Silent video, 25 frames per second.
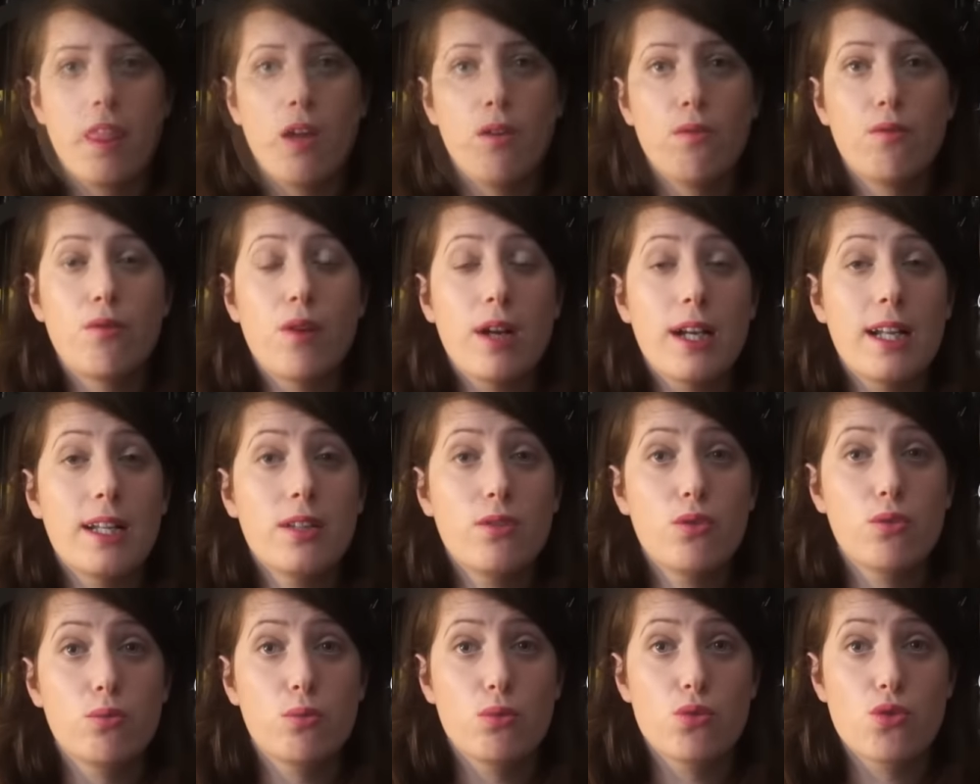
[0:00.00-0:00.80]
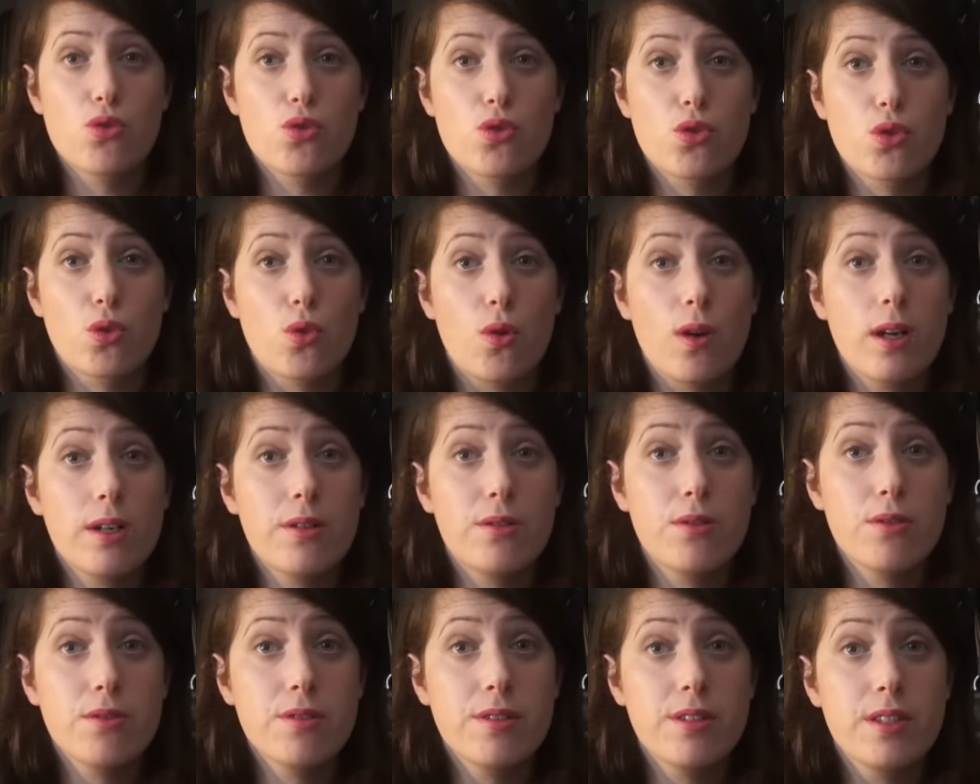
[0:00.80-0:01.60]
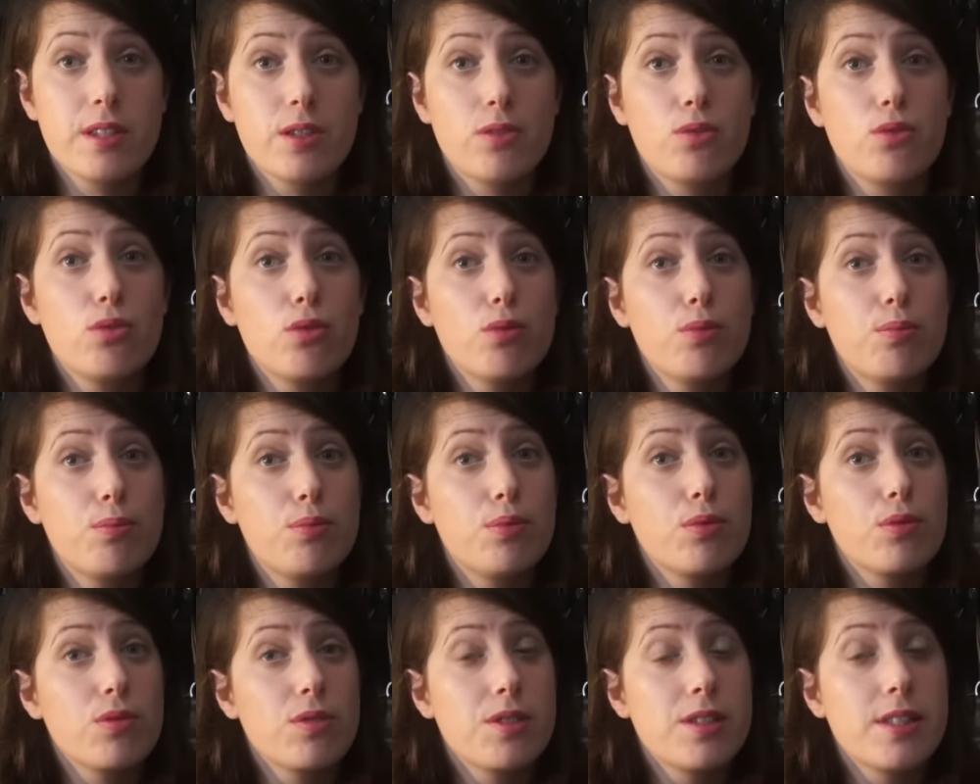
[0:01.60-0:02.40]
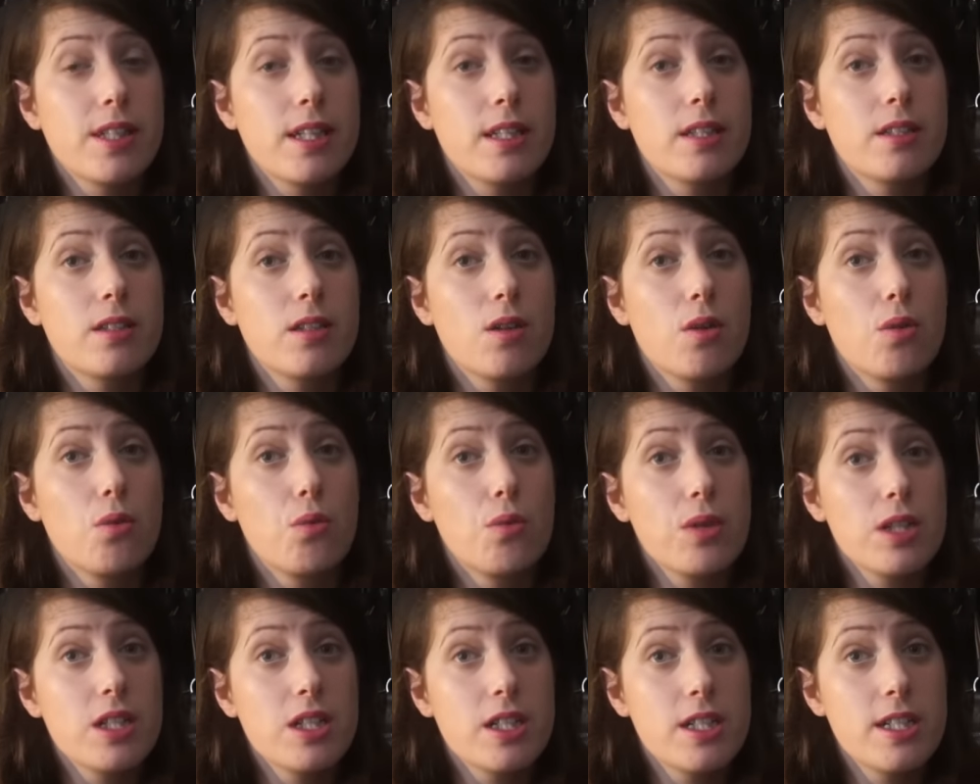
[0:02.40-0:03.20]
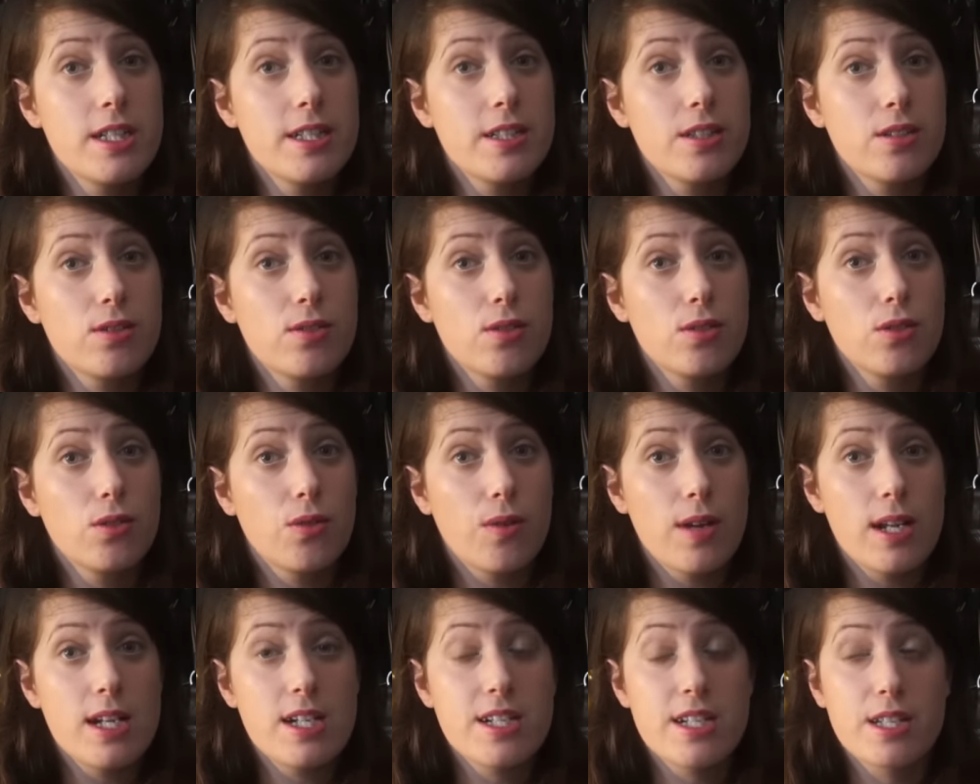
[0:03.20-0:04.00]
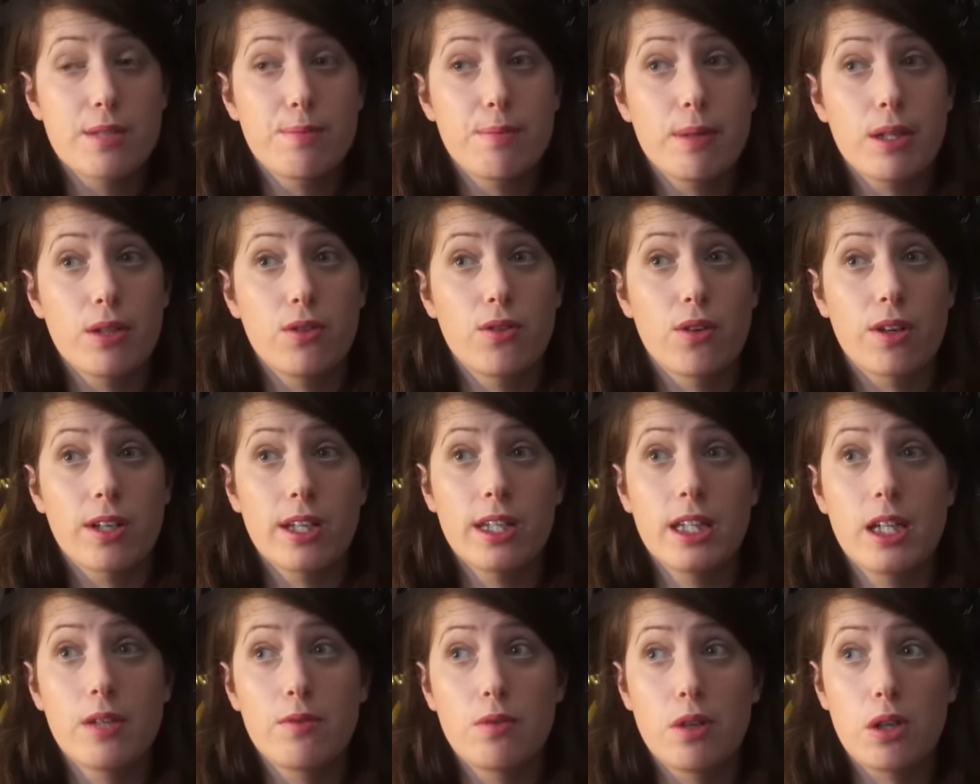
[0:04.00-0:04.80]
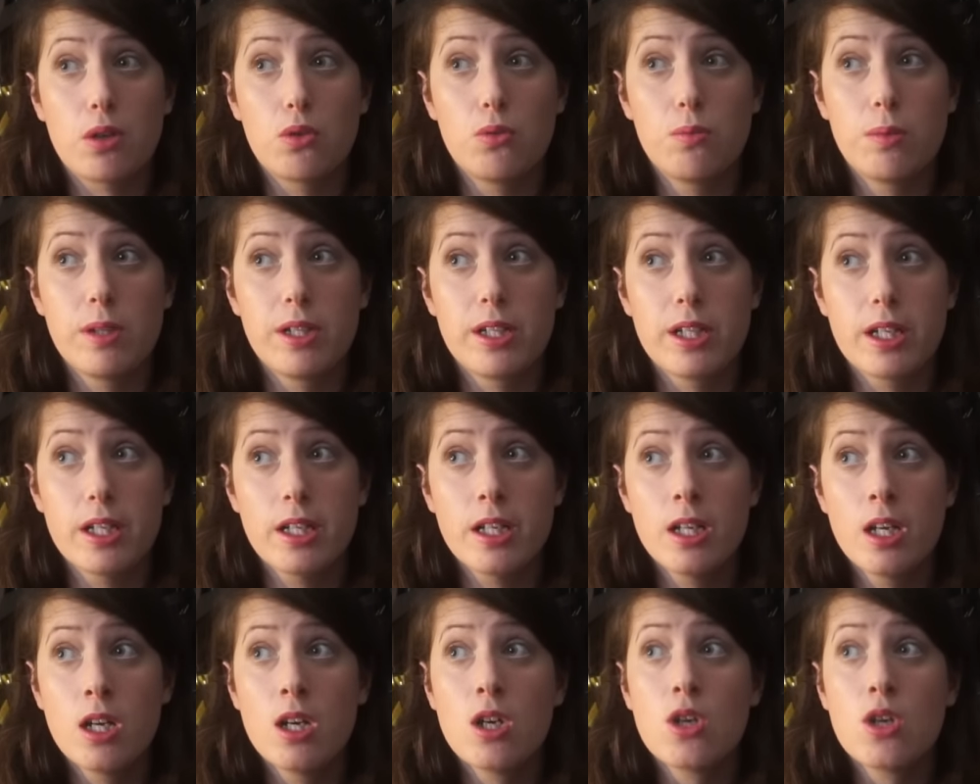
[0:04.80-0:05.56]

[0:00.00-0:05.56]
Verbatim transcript: voilà tout le monde, je crois que c'est tout pour cette wishlist de Noël, j'espère ne rien avoir oublié.